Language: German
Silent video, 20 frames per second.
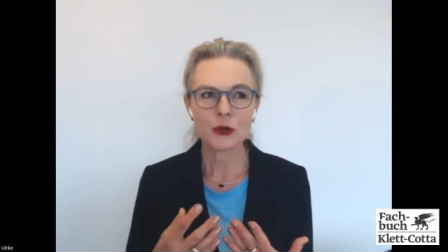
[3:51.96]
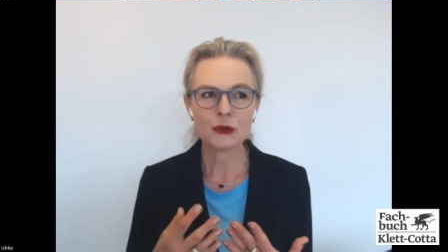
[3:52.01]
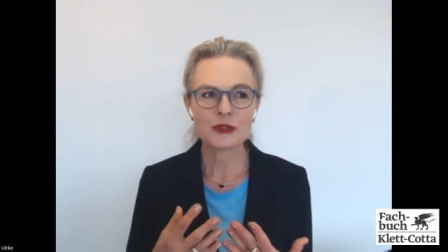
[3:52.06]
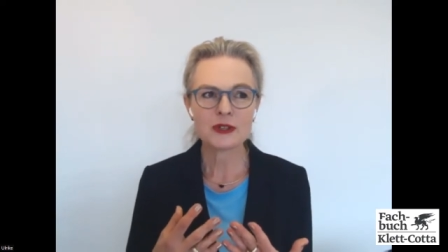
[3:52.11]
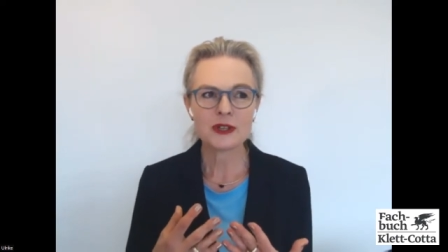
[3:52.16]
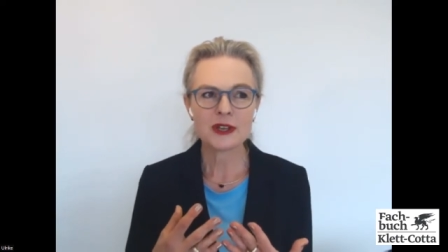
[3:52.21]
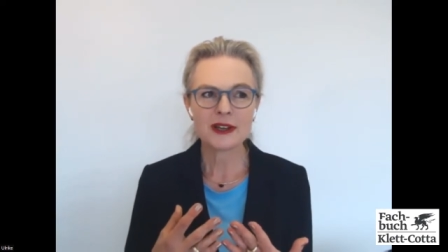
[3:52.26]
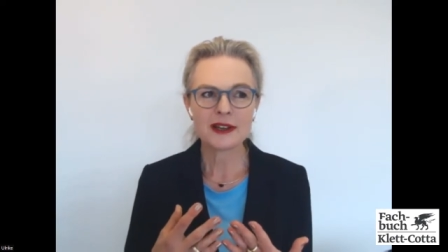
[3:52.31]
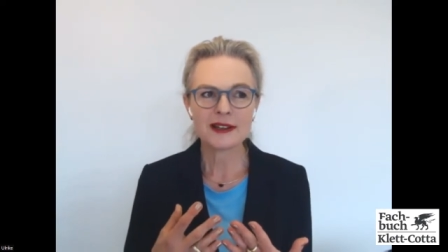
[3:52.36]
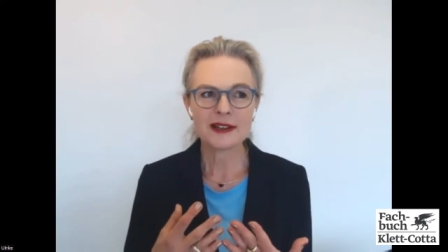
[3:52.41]

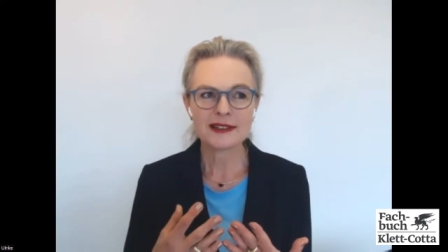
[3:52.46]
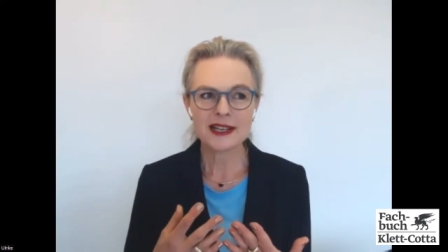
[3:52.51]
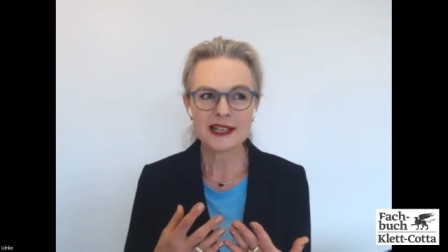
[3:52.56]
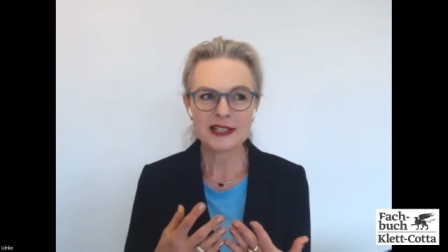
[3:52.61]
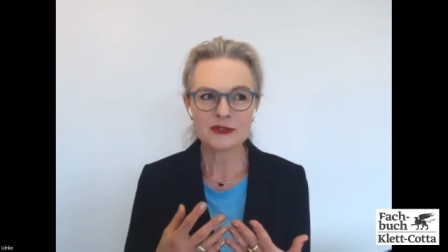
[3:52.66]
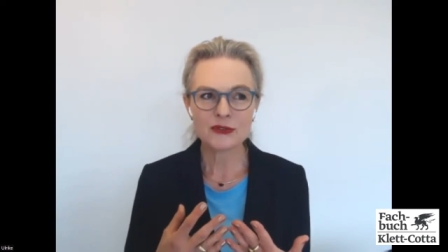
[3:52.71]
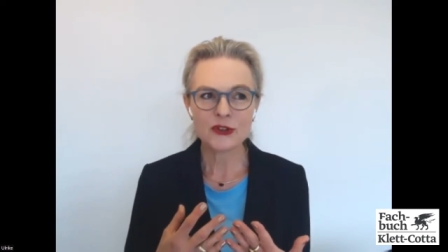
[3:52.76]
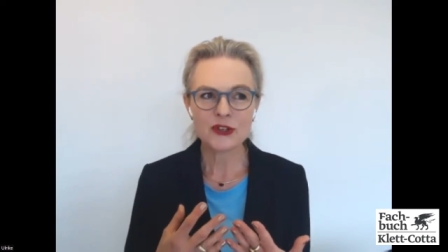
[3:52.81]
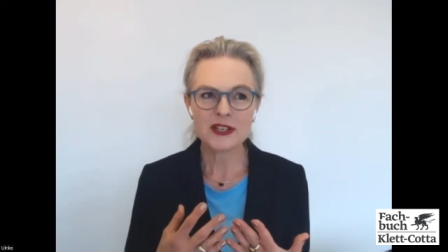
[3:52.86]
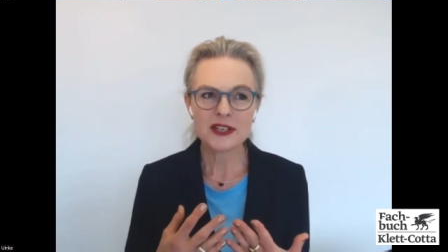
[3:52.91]
Und
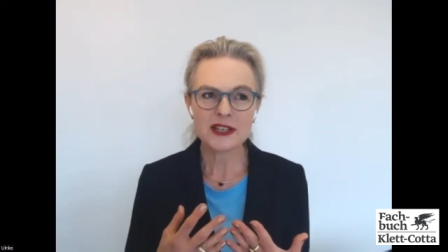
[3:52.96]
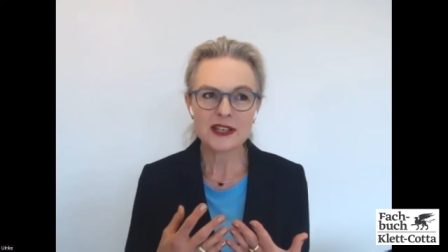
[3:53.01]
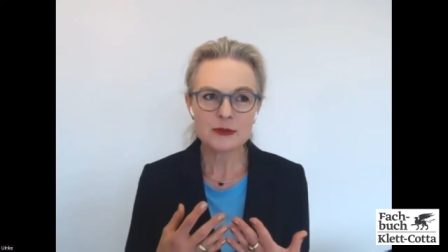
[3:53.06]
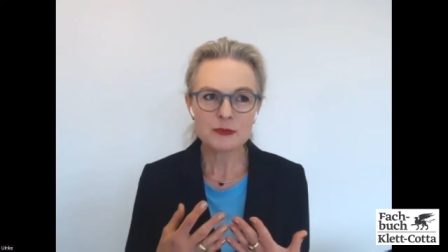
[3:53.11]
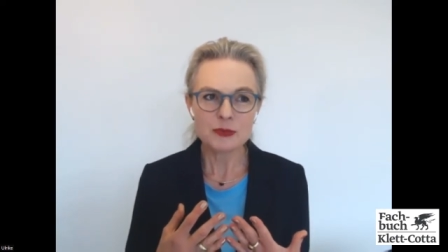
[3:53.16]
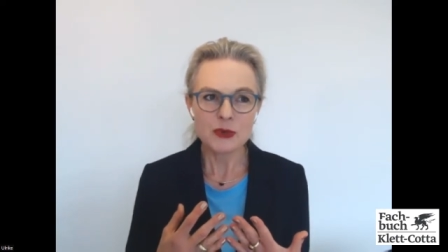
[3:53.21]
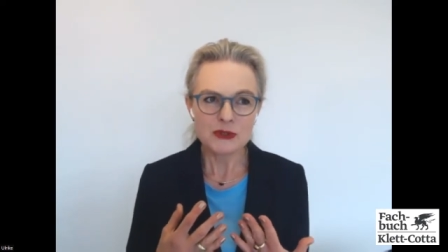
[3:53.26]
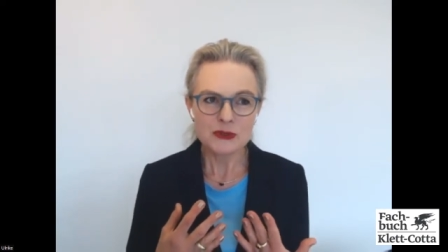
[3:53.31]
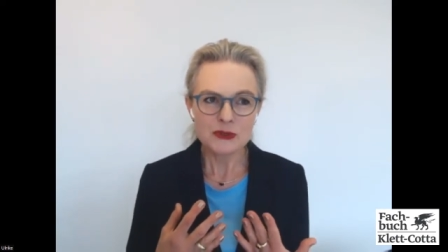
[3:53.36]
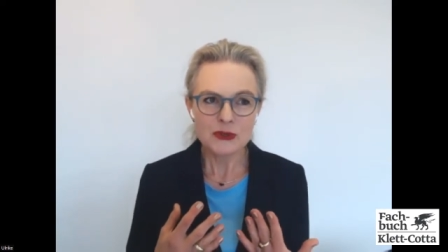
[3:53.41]
das finde
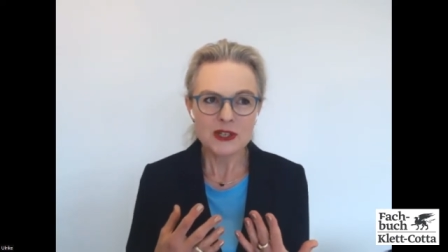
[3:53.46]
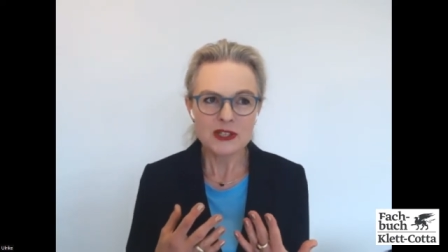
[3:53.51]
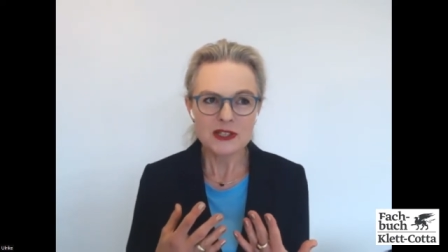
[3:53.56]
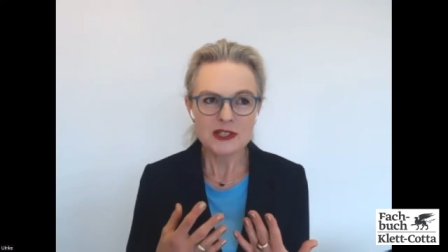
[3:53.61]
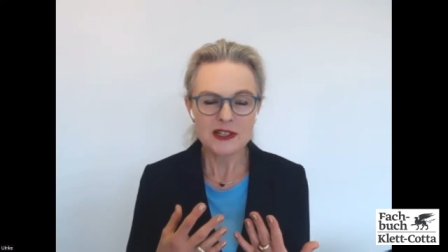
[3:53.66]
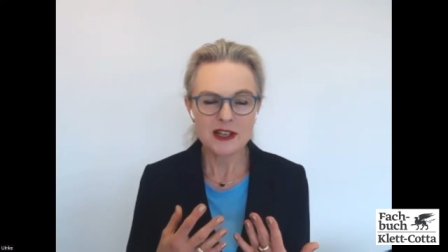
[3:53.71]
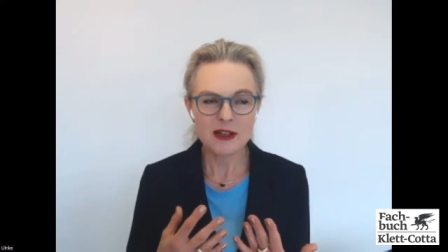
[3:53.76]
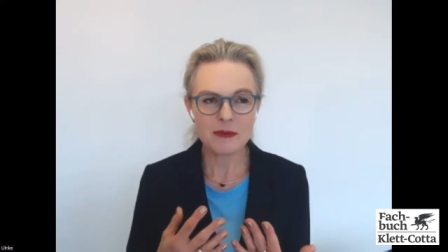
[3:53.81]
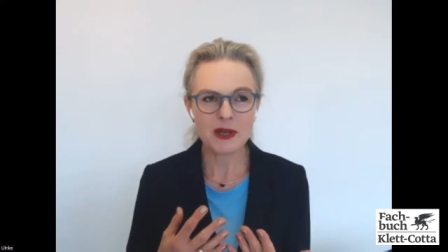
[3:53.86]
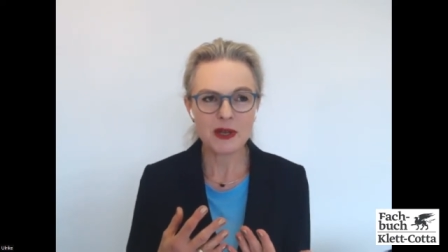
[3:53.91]
ich
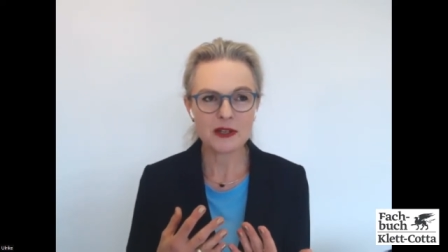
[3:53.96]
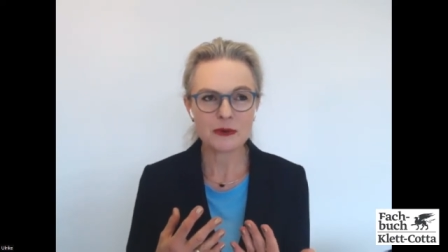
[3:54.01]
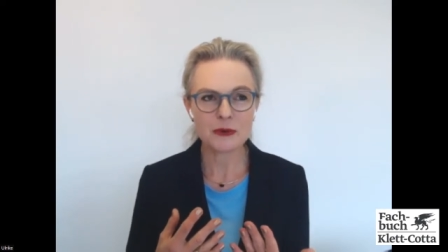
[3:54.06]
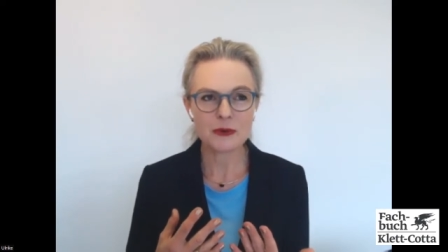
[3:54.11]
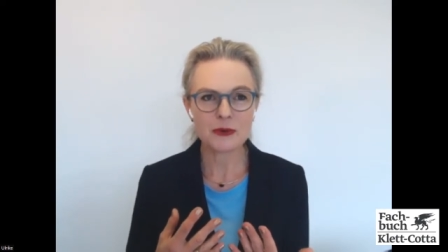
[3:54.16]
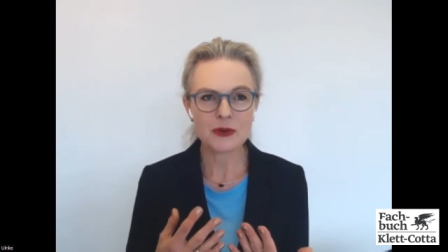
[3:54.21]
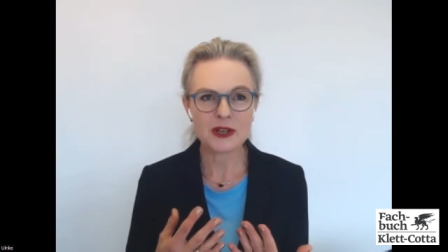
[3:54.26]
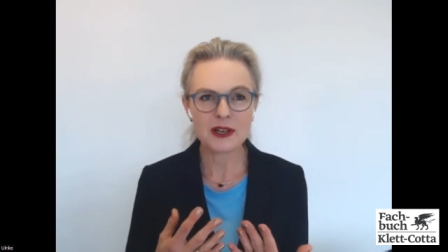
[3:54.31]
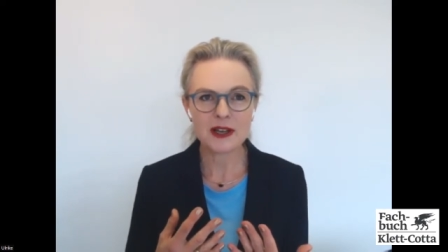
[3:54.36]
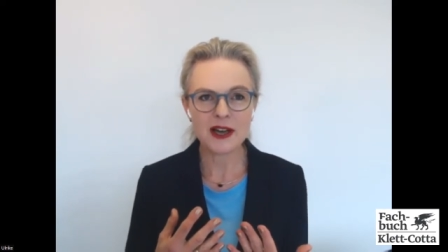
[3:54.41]
persönlich in der
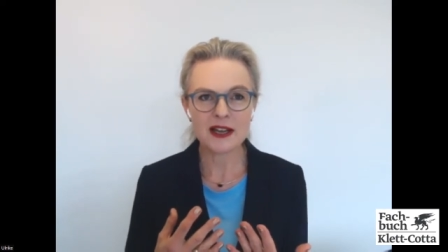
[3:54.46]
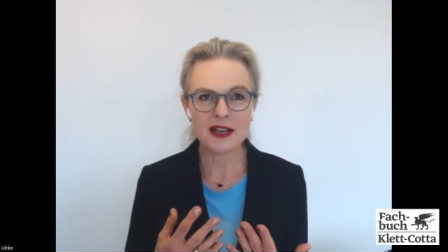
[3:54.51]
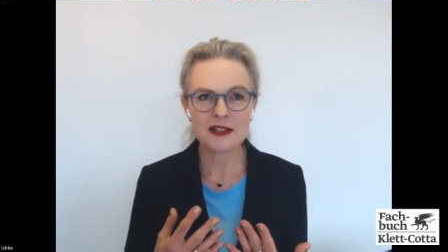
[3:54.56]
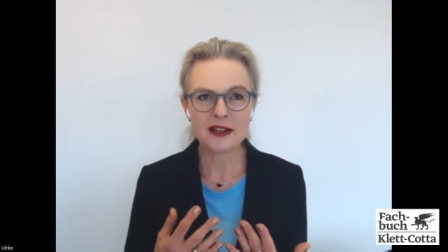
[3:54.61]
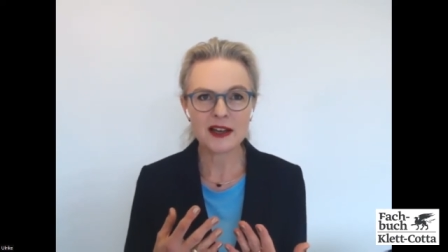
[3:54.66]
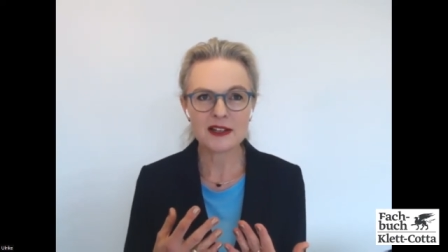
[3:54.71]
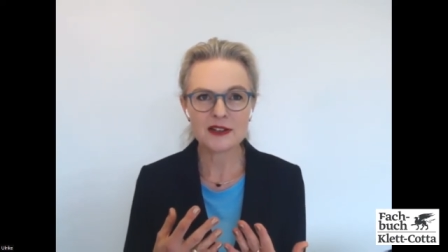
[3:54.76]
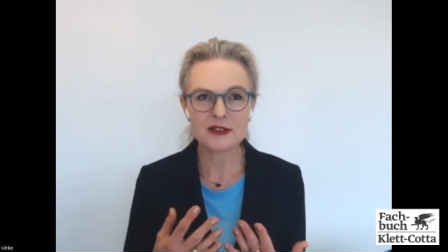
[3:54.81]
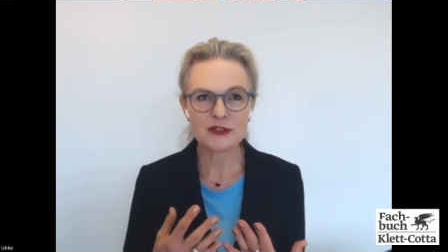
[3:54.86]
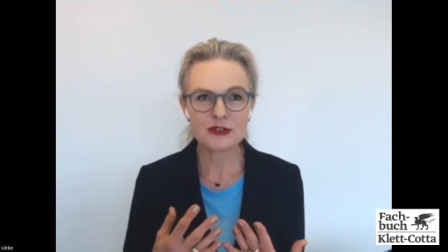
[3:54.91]
Pädagogik
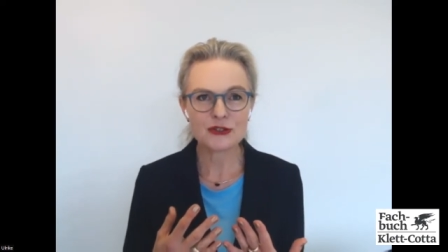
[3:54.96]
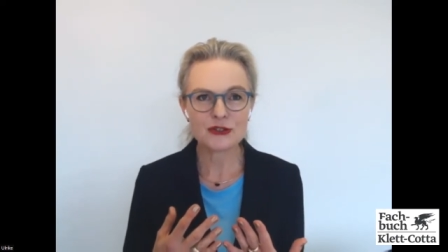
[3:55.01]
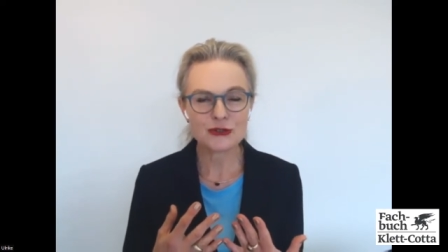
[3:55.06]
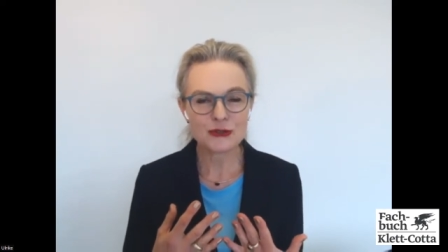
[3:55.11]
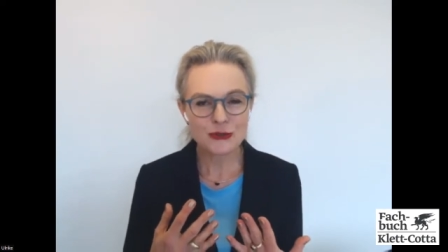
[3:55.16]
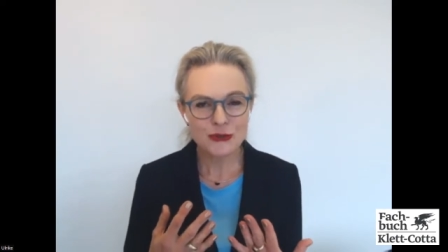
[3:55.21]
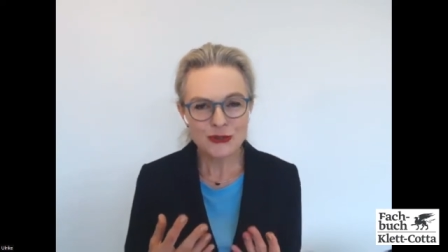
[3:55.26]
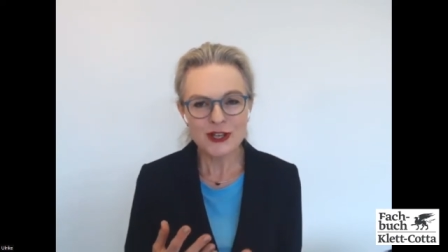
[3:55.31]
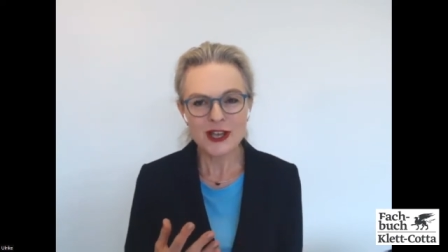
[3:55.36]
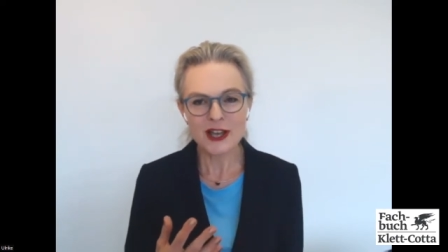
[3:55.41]
eine, eine
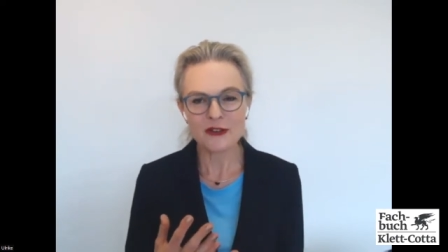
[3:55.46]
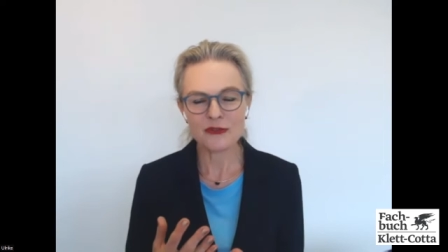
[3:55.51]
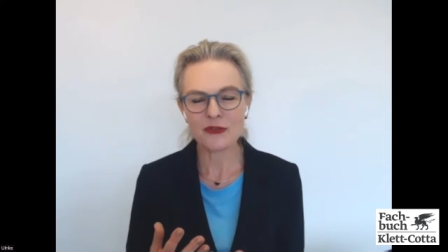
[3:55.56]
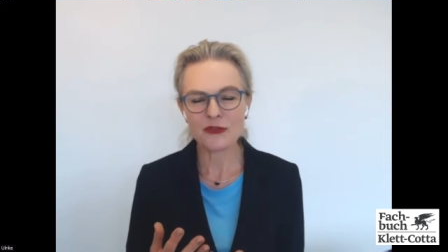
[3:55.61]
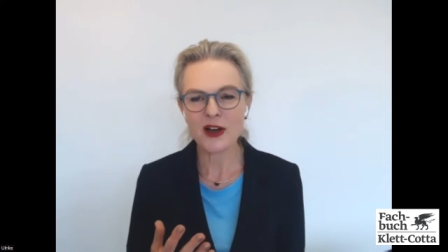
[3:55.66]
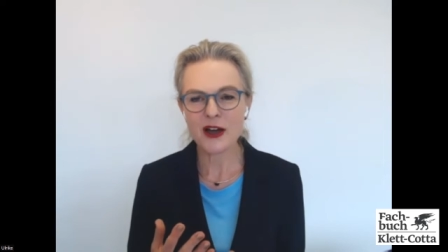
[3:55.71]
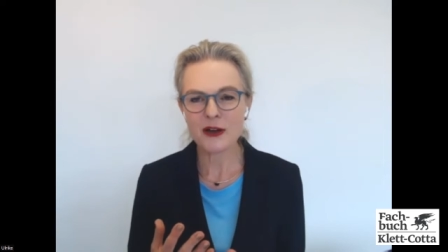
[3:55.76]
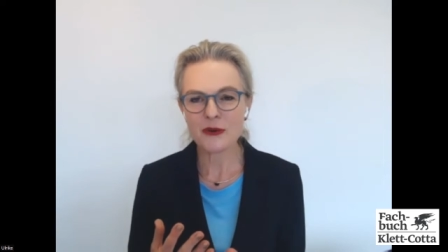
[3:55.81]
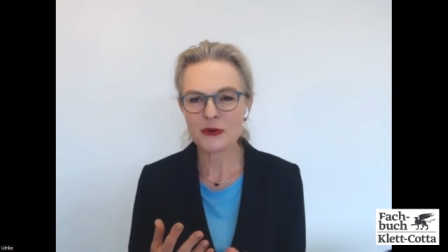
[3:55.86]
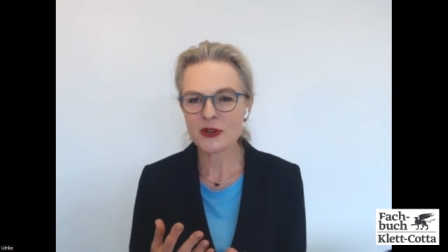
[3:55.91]
schöne
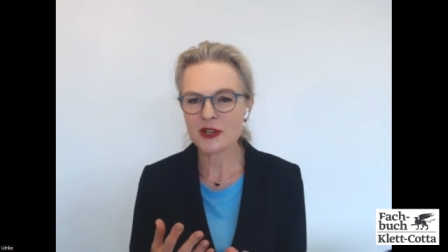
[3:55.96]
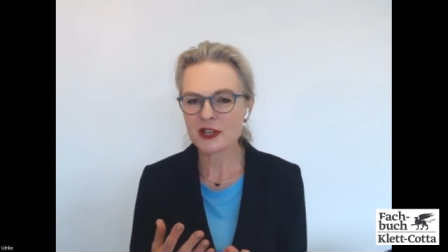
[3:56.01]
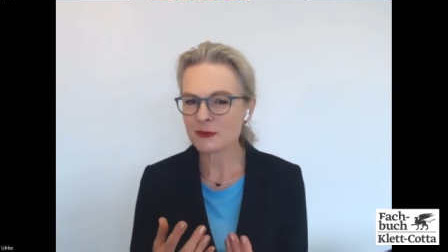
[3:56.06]
Erfahrung.